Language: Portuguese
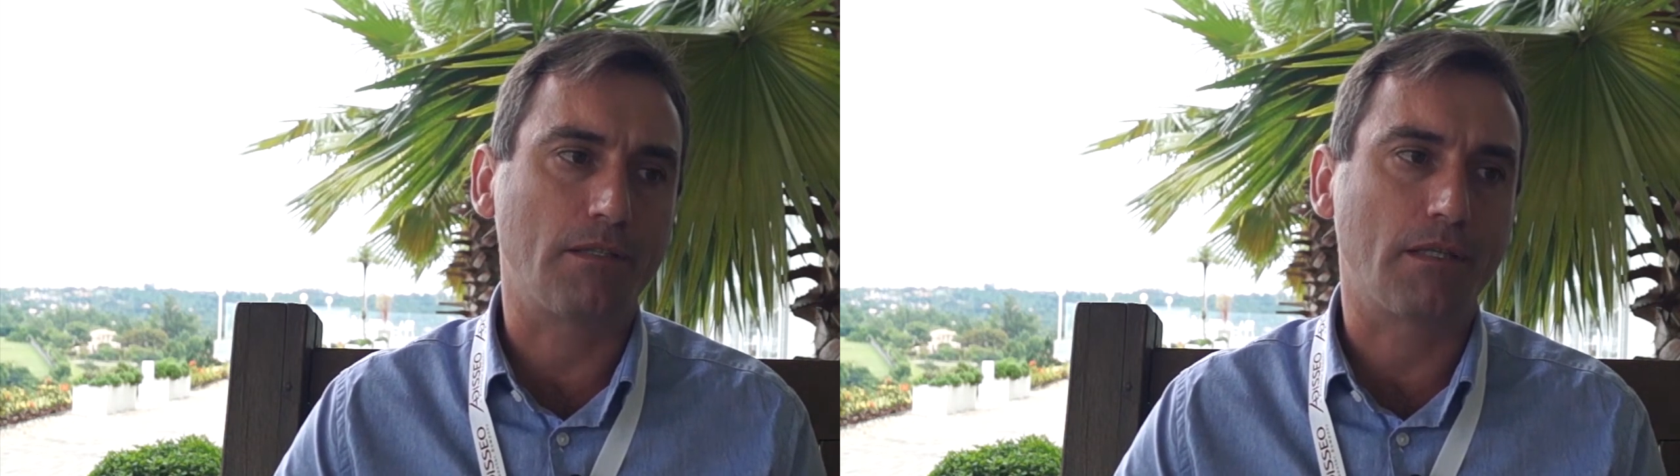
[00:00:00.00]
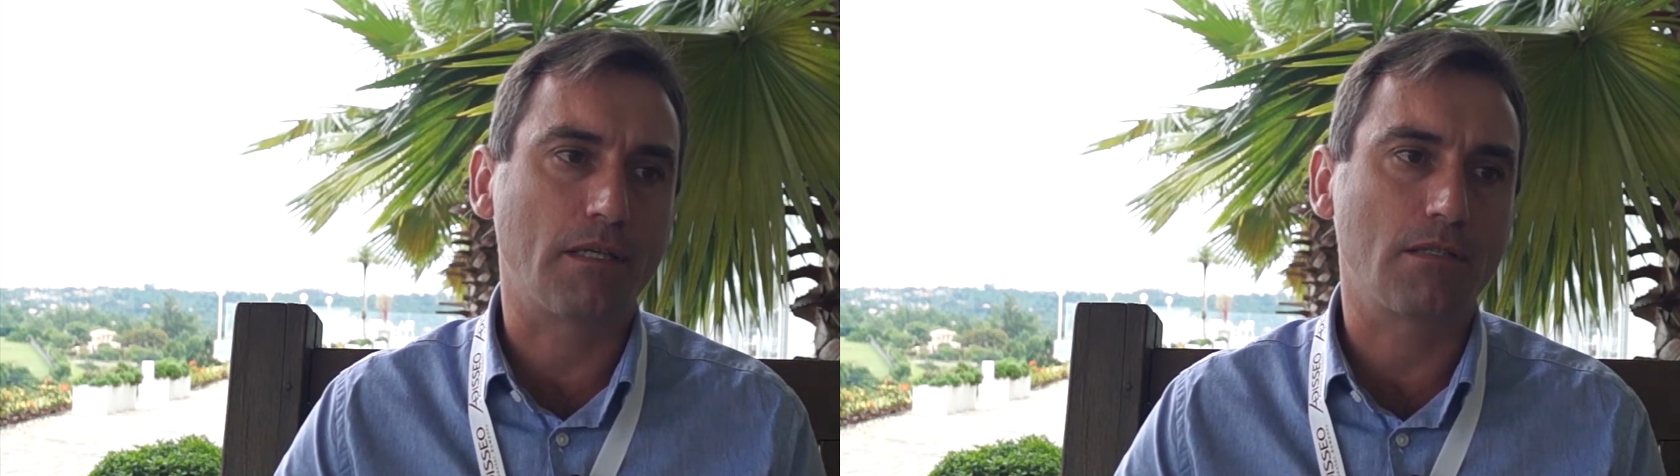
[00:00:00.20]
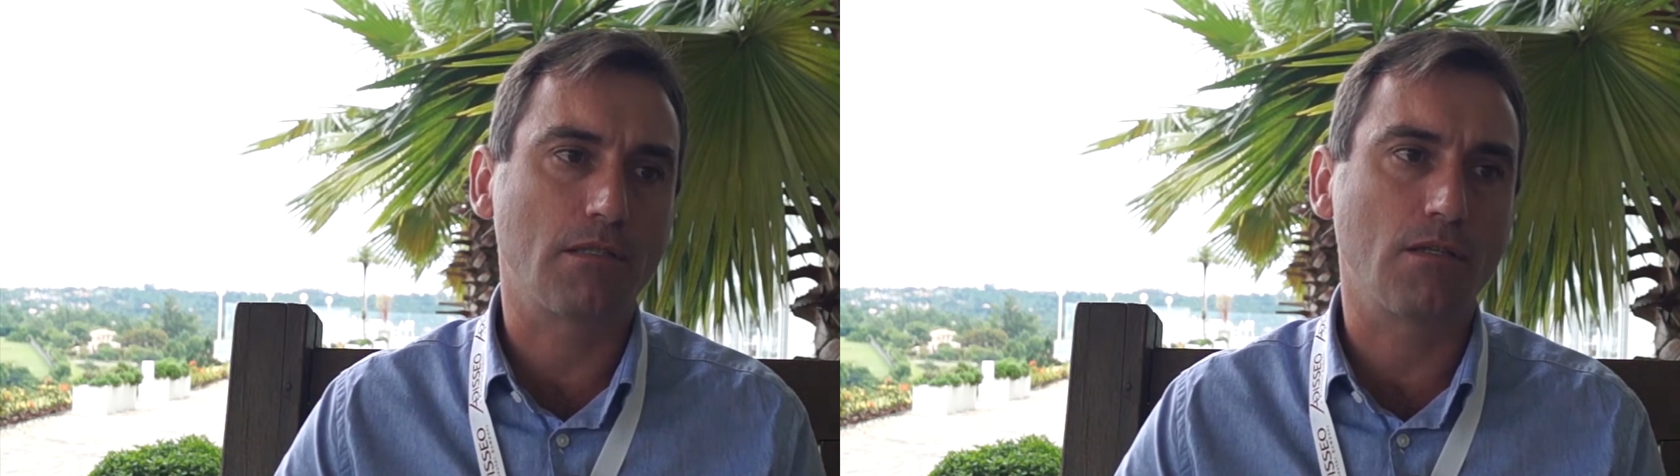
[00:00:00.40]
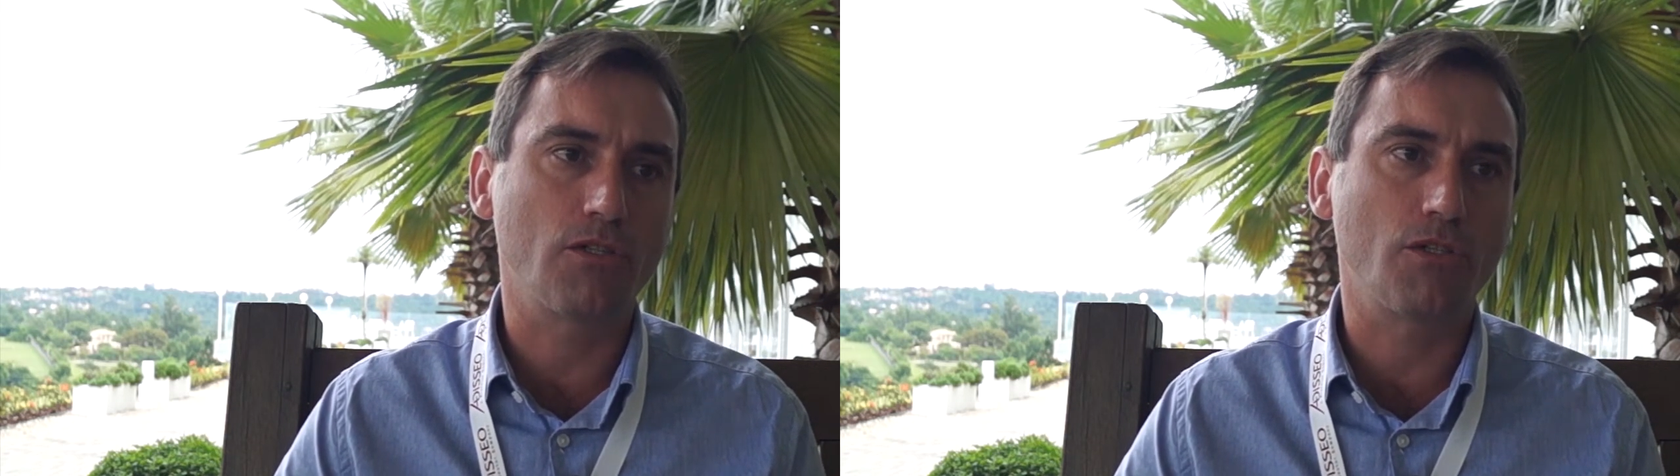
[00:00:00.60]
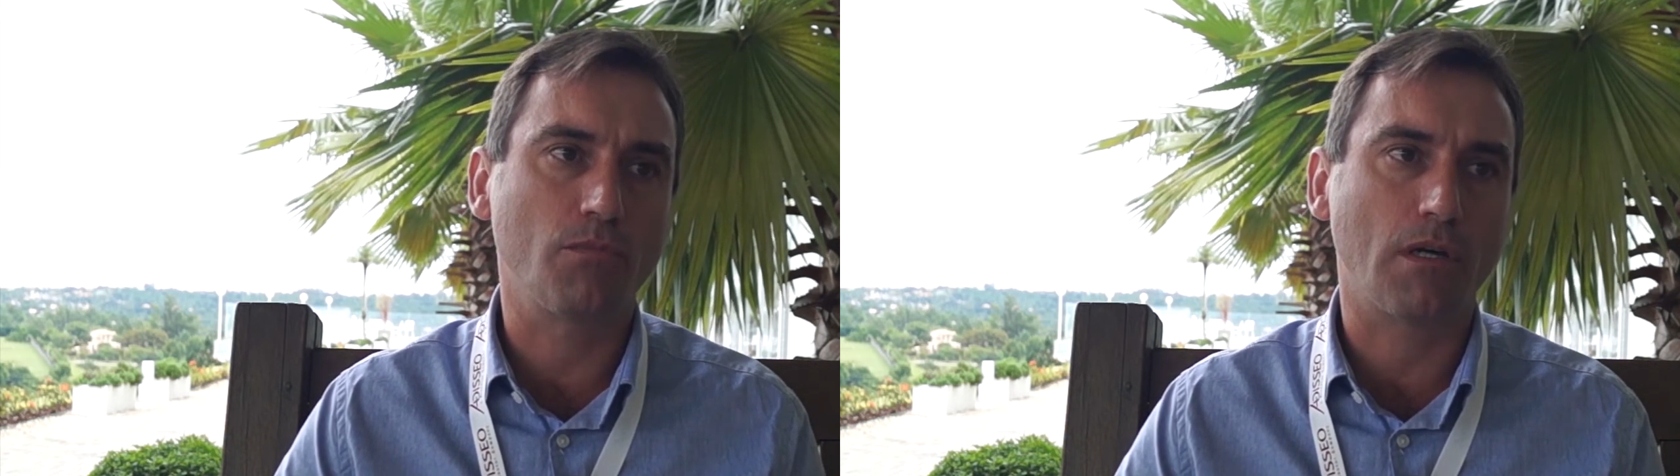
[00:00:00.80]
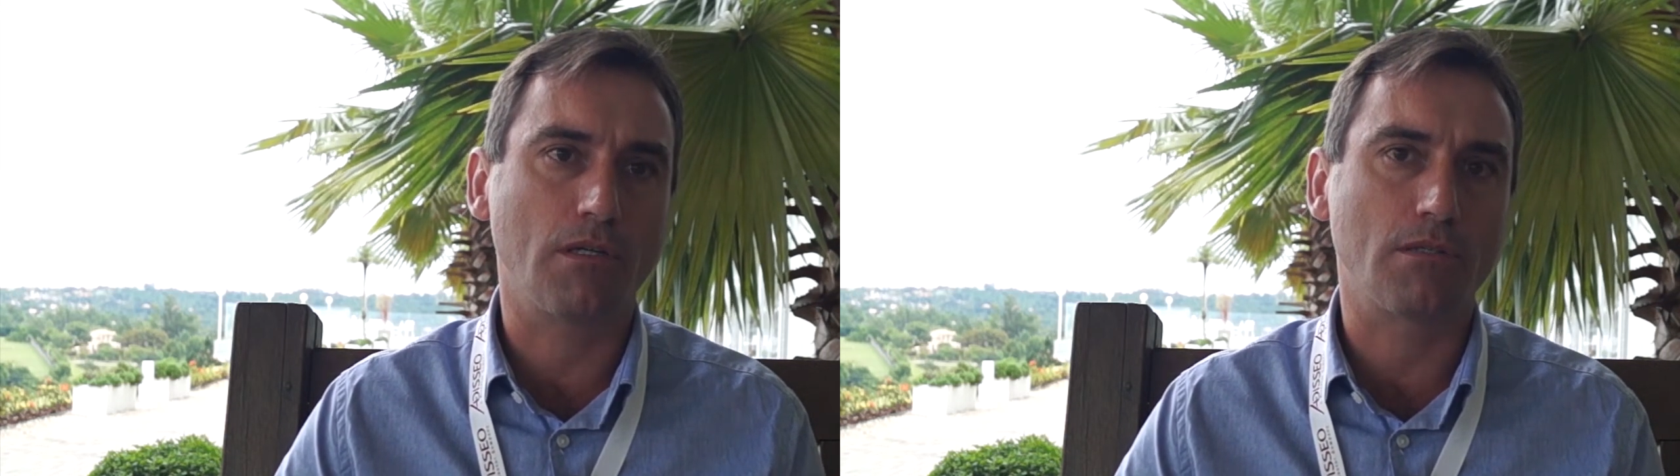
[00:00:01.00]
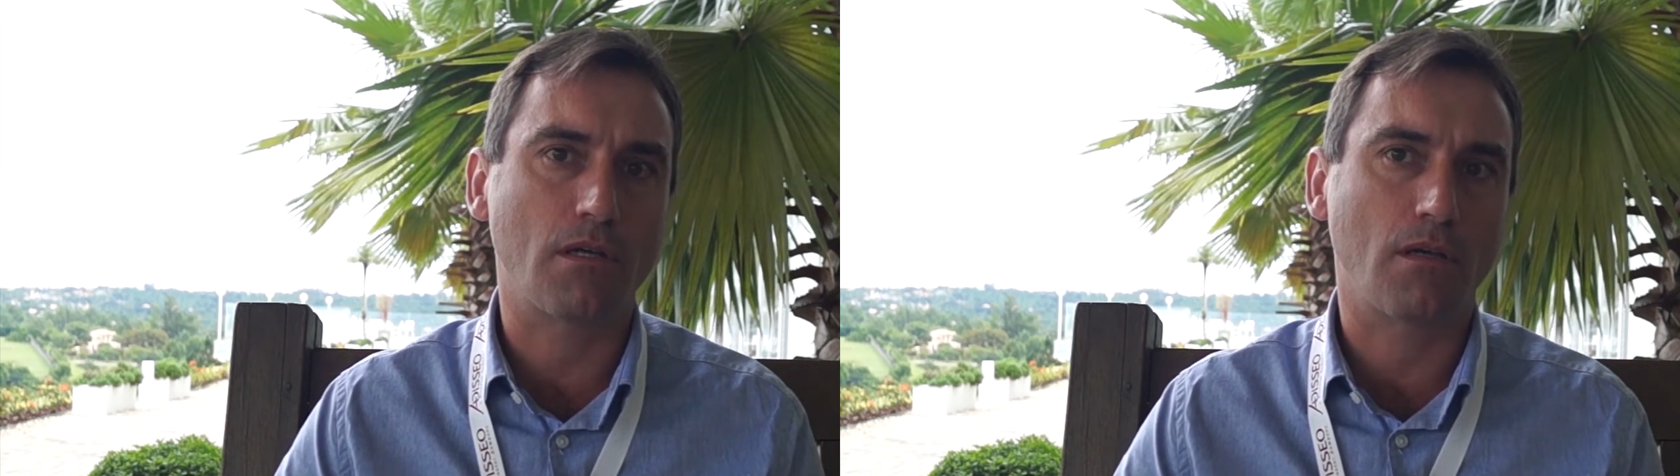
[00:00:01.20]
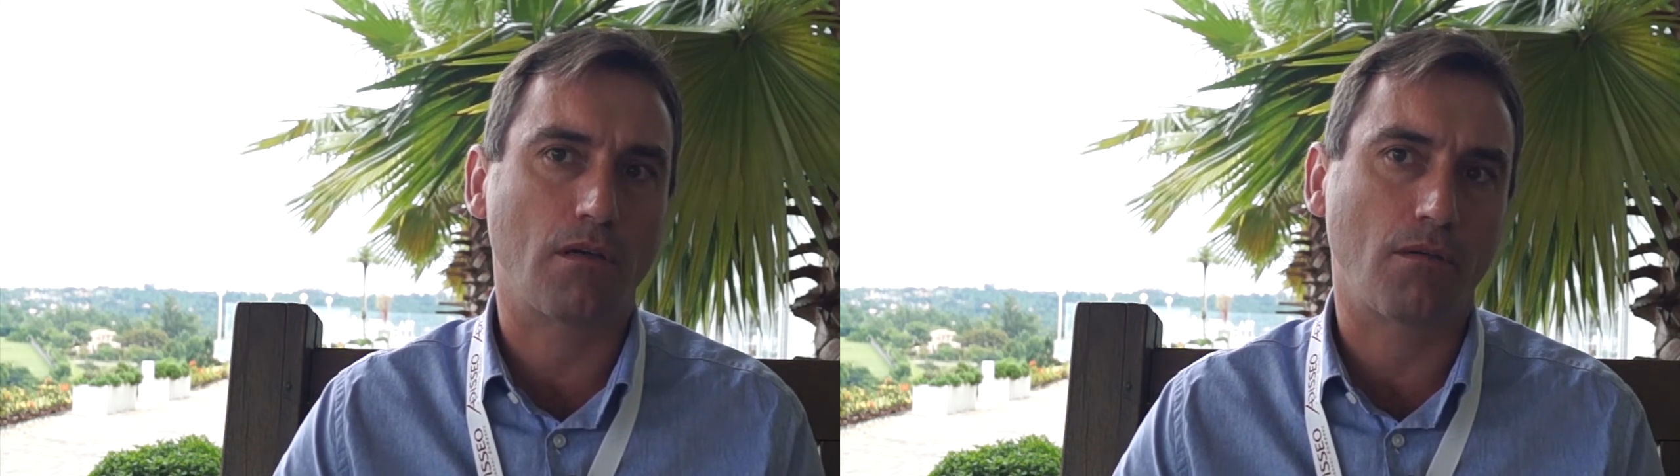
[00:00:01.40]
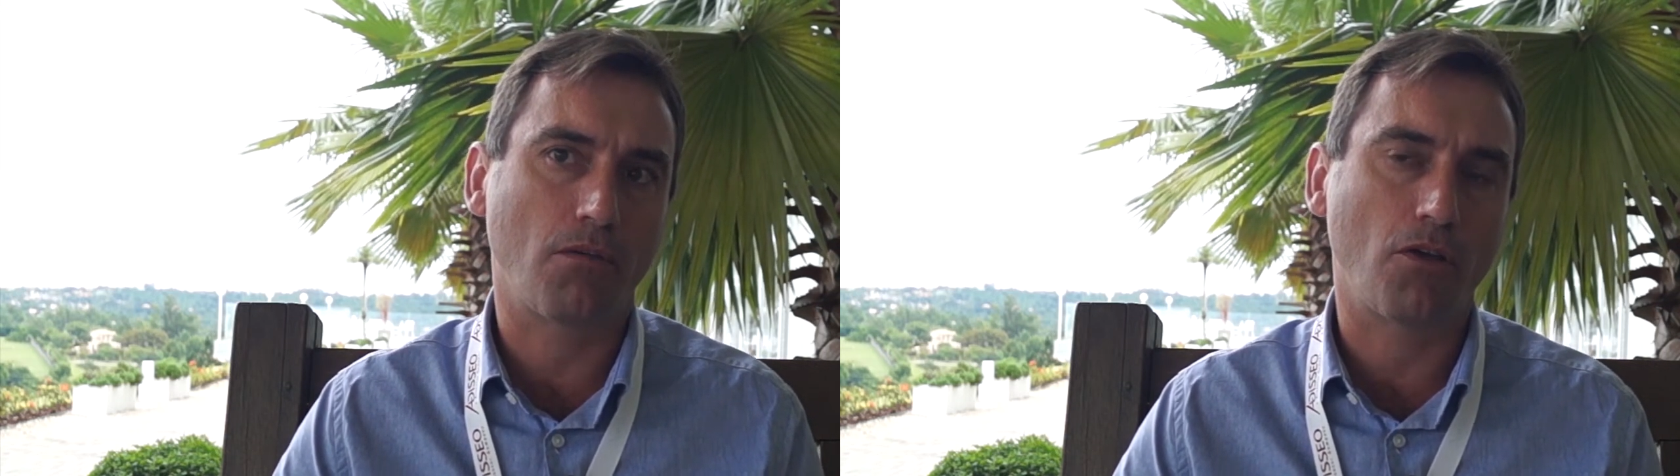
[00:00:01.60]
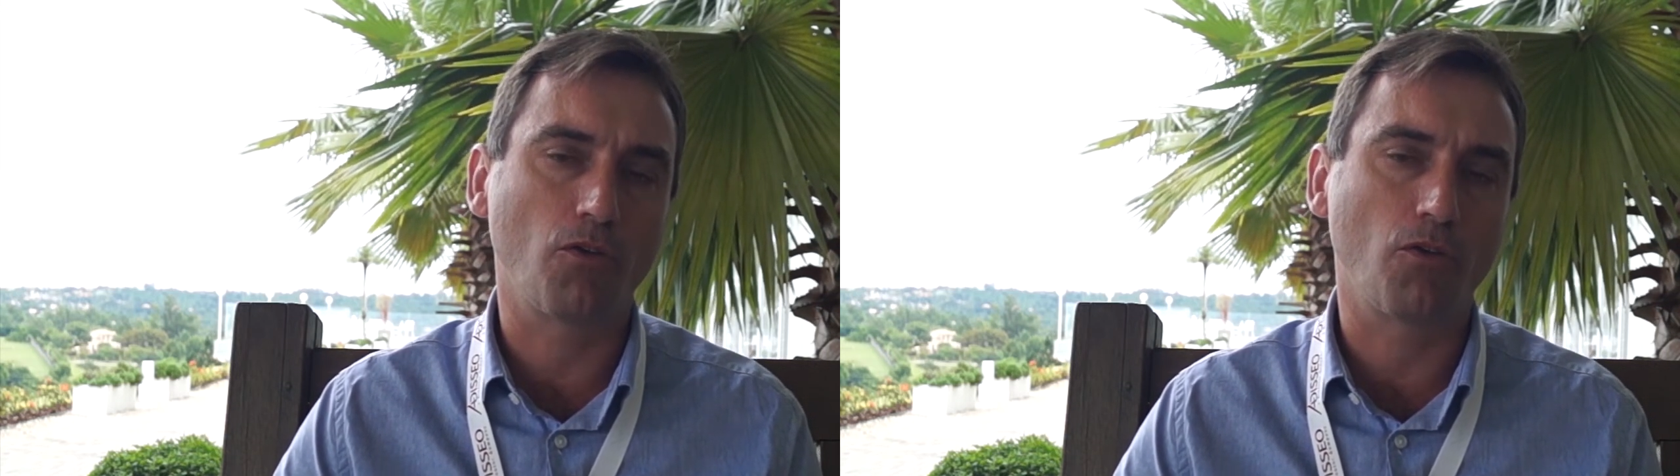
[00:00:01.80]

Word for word: interessante, mas é, é,